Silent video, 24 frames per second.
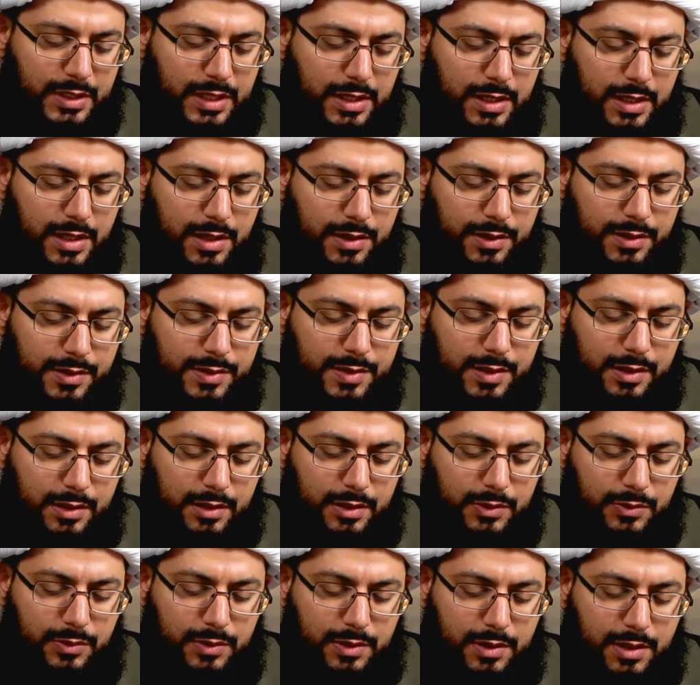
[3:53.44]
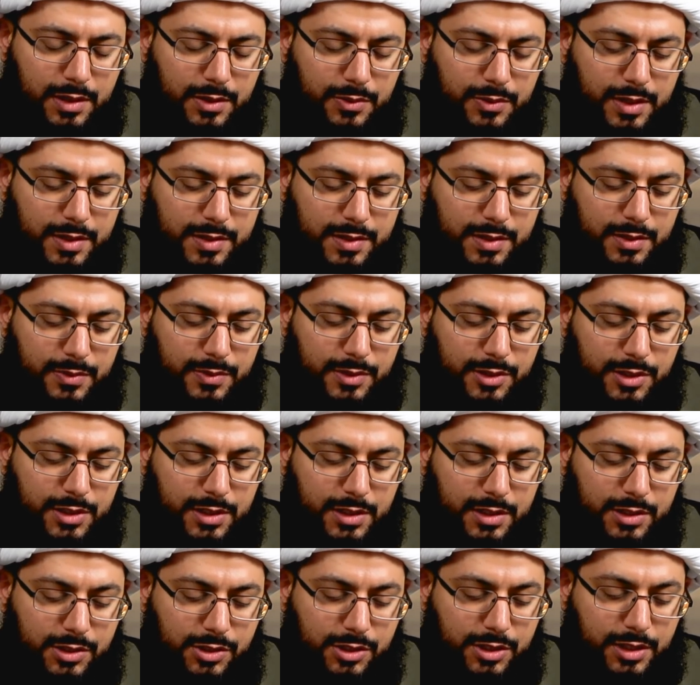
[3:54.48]
إلى أن رزقه الله عز
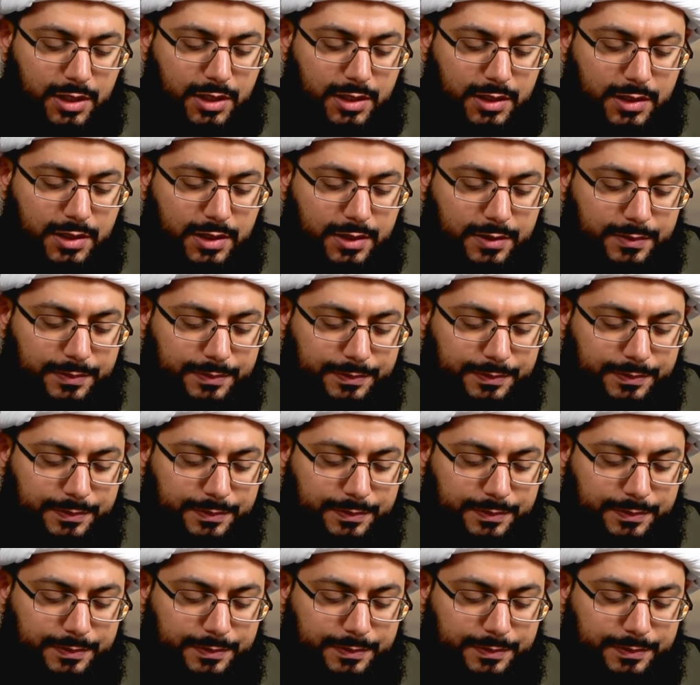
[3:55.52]
وجل الشهادة